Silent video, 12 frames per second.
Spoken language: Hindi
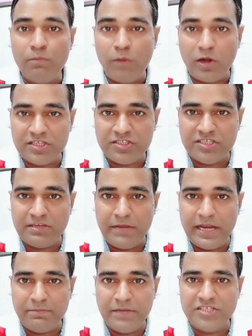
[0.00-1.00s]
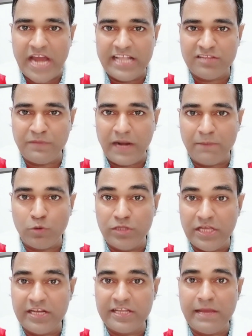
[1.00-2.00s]
बहुत अच्छे से मैंने अपने चैनल्स पर आपको
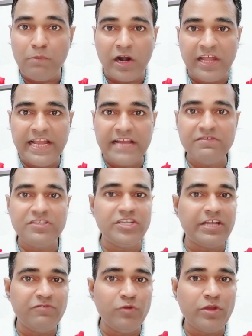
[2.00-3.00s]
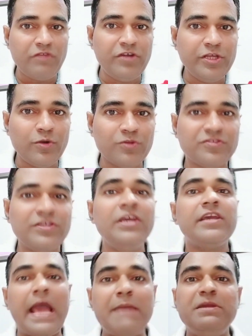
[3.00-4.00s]
दे रखे बॉडी लैंग्वेज इंटरव्यू के वीडियोज़
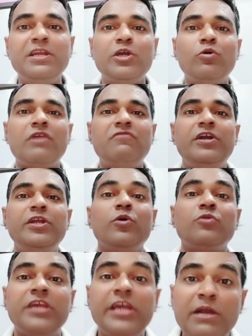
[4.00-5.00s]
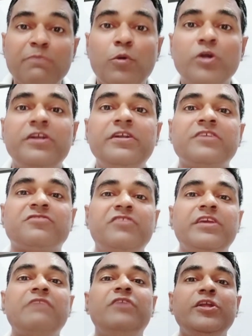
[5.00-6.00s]
कैबिन क्रू के वीडियोज़ एयरपोर्ट
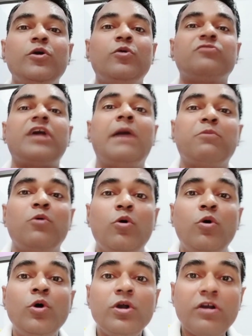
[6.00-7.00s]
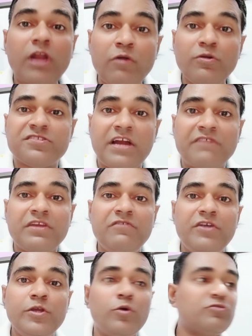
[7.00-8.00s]
इंडस्ट्री के वीडियोज़ आपको ग्राउंड स्टाफ के
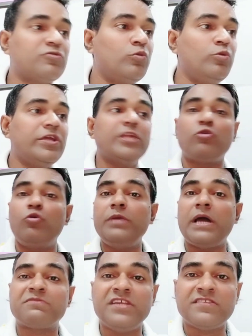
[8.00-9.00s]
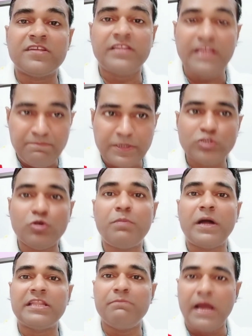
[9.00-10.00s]
वीडियोज़ उनके थ्रू भी आप सीख सकते हैं पर जो
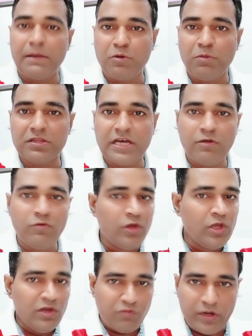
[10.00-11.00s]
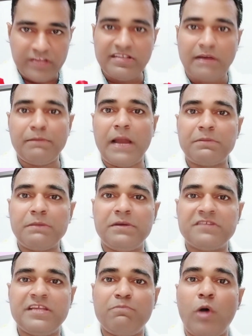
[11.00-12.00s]
बातें मैं आपको बता रहा हूँ फॉर एग्जाम्पल आपके
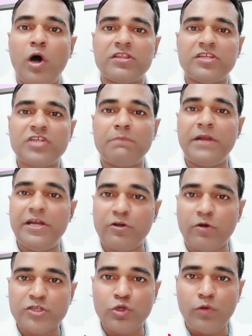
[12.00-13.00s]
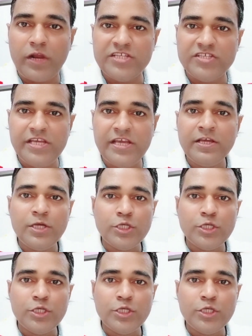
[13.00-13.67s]
पास एक बहुत अच्छा अपना इंट्रोडक्शन होना चाहिए